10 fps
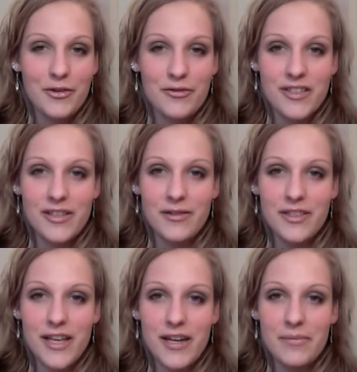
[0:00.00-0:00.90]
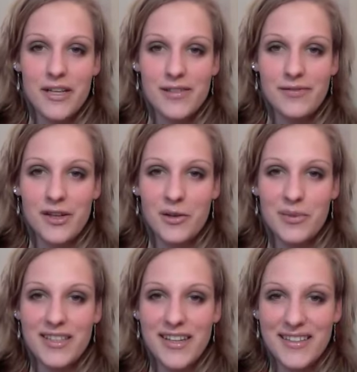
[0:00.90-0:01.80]
Na gut, wir sehen uns dann im nächsten
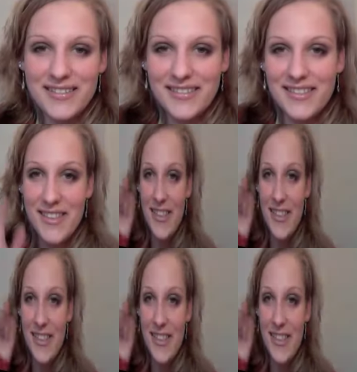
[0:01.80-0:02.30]
Video. Bis dann.